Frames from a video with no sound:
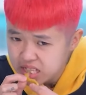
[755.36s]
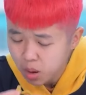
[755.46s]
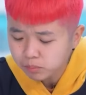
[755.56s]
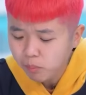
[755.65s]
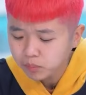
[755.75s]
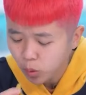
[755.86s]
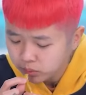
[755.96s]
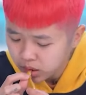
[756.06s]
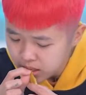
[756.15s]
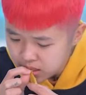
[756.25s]
ừ thì ớt
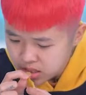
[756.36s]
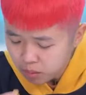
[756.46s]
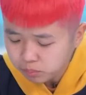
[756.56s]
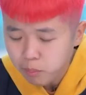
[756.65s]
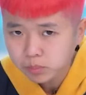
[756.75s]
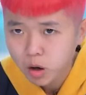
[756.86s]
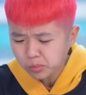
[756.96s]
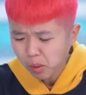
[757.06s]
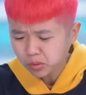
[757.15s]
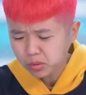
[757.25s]
phải cay thôi.
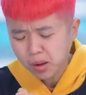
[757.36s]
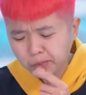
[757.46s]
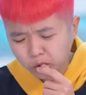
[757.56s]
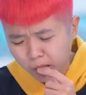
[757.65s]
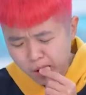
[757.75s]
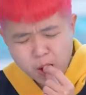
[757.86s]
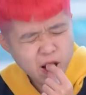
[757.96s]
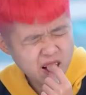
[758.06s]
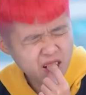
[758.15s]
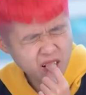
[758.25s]
Được cái là ăn giòn
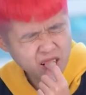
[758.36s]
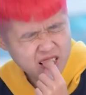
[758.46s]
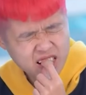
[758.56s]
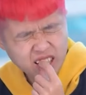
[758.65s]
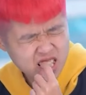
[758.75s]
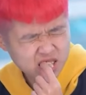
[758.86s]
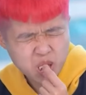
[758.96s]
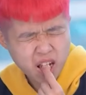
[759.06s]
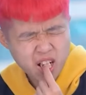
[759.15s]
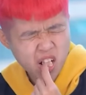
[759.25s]
sần sật, điểm
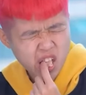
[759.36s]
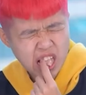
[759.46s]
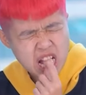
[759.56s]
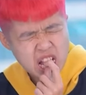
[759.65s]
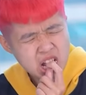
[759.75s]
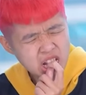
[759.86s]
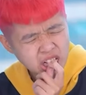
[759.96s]
cộng duy nhất luôn.